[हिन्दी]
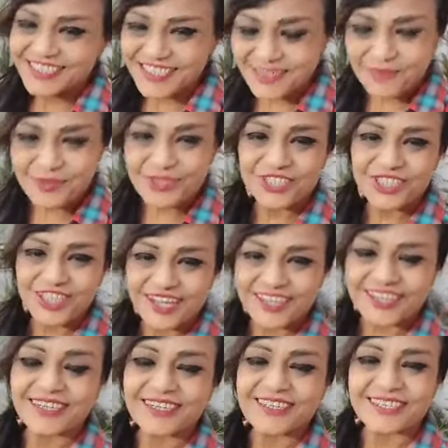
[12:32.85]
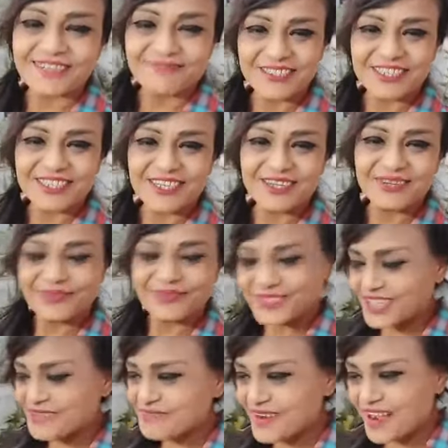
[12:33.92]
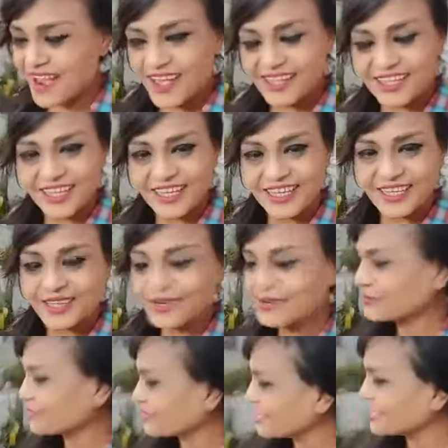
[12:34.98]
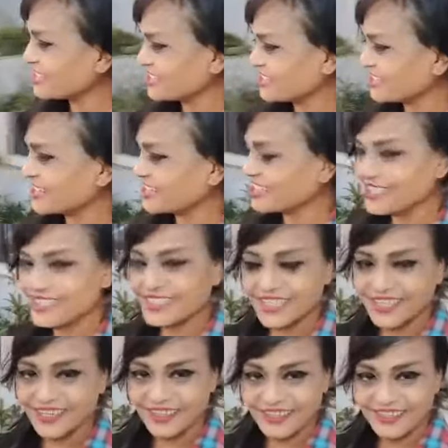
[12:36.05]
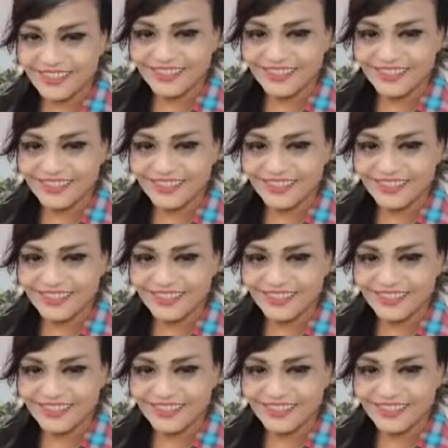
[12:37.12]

सब कुछ जानकर समझकर उसके बाद ही कोई निर्णय लीजिएगा